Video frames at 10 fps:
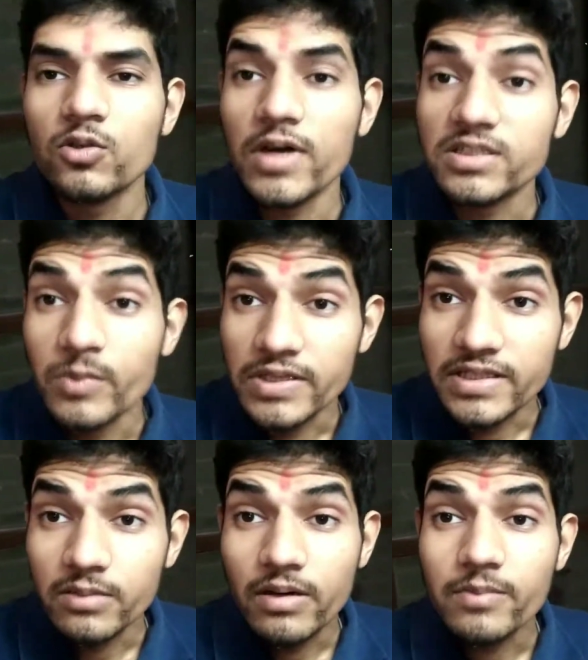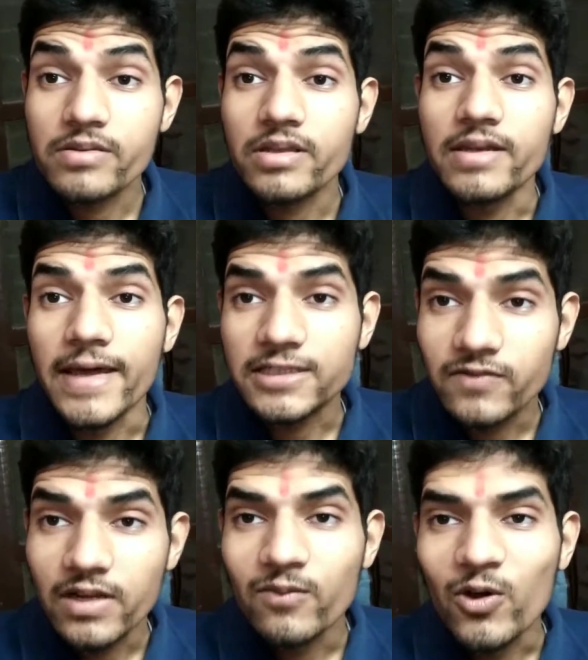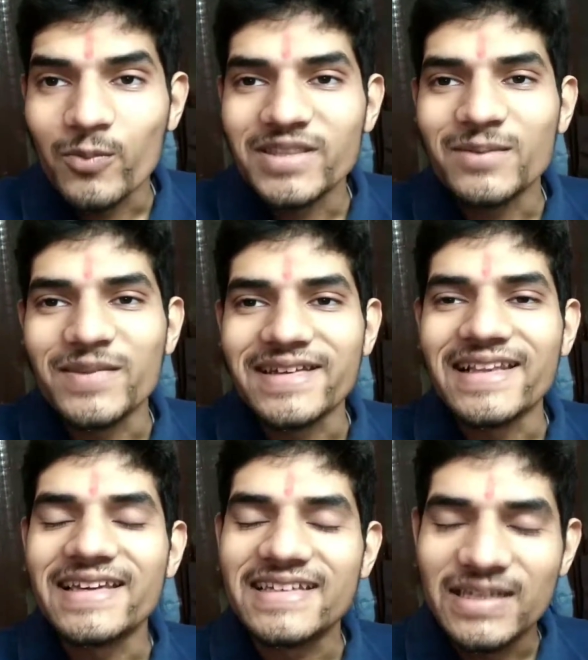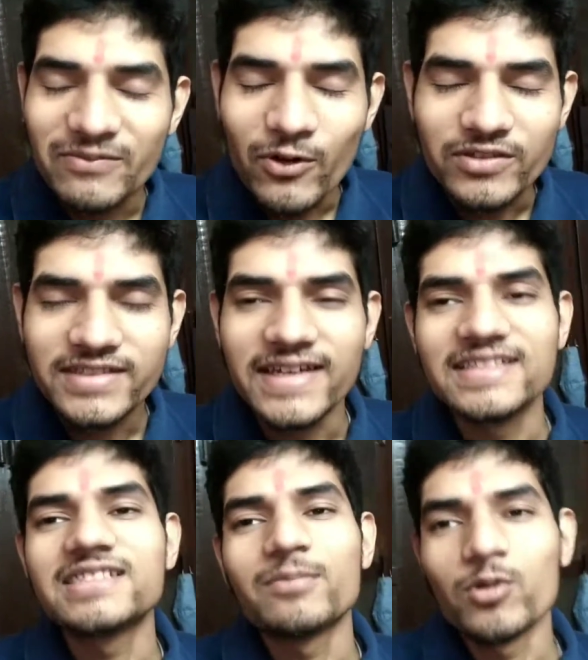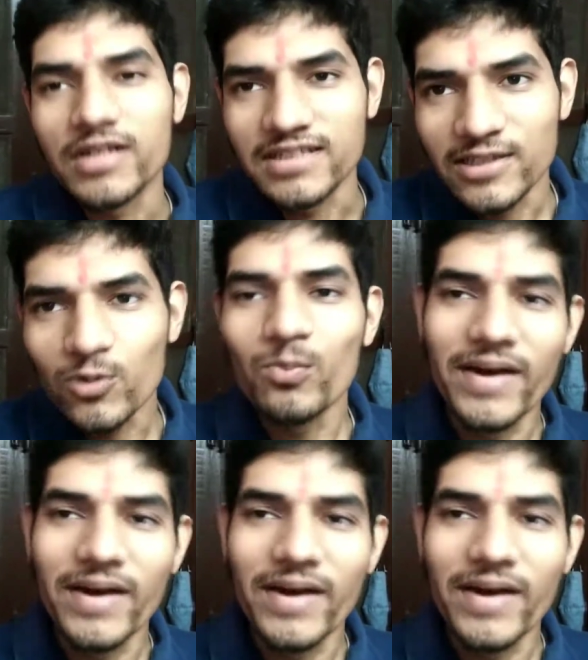तो ऐसे मिलते हैं अब आपसे नेक्स्ट वाले ब्लॉग में तब तक के लिए कीप वॉचिंग ऐसे सपोर्ट करते रहो